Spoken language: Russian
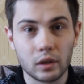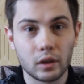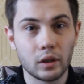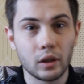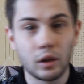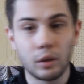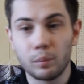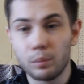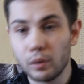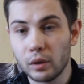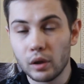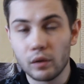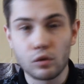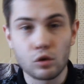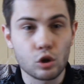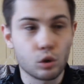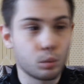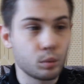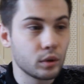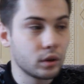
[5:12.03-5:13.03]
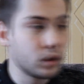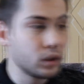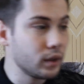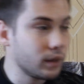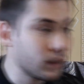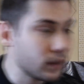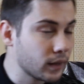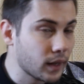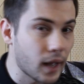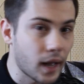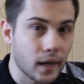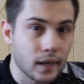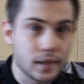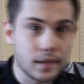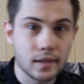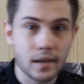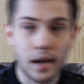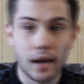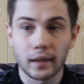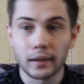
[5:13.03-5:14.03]
тыры-пыры, в жопе дыры,
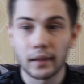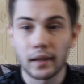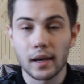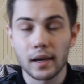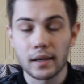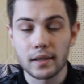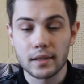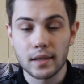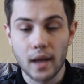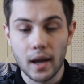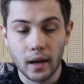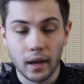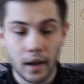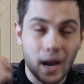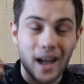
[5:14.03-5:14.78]
так-сяк, так-сяк.